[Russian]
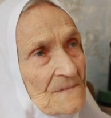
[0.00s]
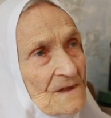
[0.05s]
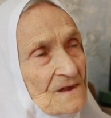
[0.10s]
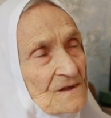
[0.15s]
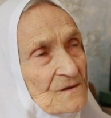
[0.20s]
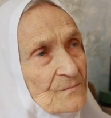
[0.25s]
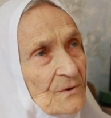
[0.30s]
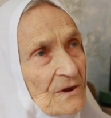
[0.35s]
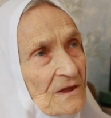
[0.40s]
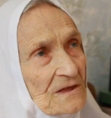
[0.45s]

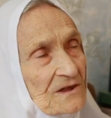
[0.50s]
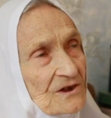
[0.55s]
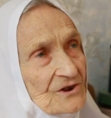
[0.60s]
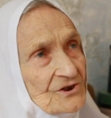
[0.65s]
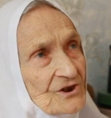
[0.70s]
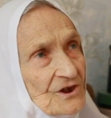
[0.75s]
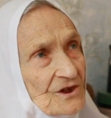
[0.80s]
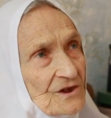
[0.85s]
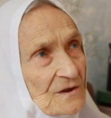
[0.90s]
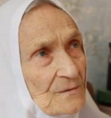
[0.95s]
с
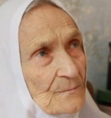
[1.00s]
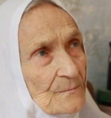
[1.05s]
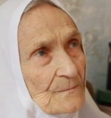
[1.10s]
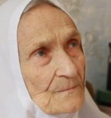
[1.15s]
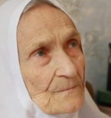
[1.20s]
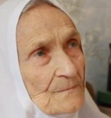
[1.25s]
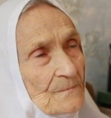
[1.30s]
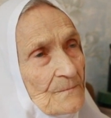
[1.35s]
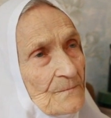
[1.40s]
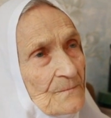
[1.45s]
предложением
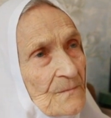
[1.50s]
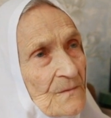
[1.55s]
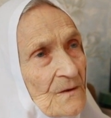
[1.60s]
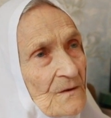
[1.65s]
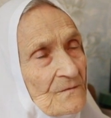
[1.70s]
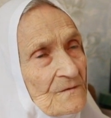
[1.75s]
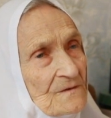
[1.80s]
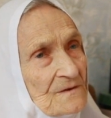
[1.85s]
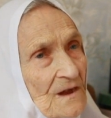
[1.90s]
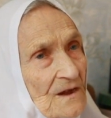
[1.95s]

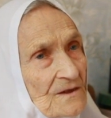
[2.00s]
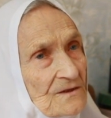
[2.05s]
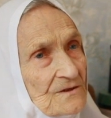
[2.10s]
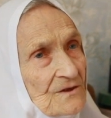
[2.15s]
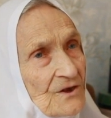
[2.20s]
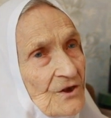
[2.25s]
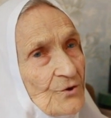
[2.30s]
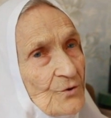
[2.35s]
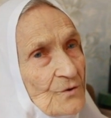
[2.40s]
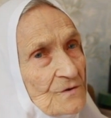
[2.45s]
встать на
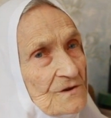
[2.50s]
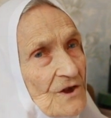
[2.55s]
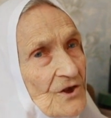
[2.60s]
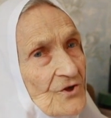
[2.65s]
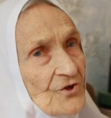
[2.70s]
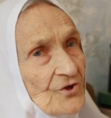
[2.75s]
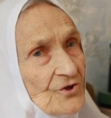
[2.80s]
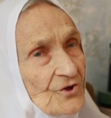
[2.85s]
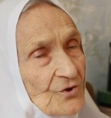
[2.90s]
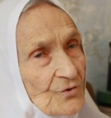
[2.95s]
ее
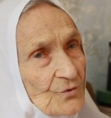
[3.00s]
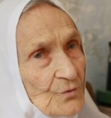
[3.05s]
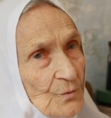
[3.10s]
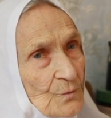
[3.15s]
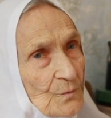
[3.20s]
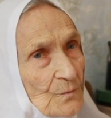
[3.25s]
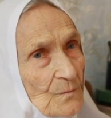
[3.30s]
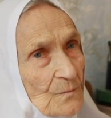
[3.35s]
защиту.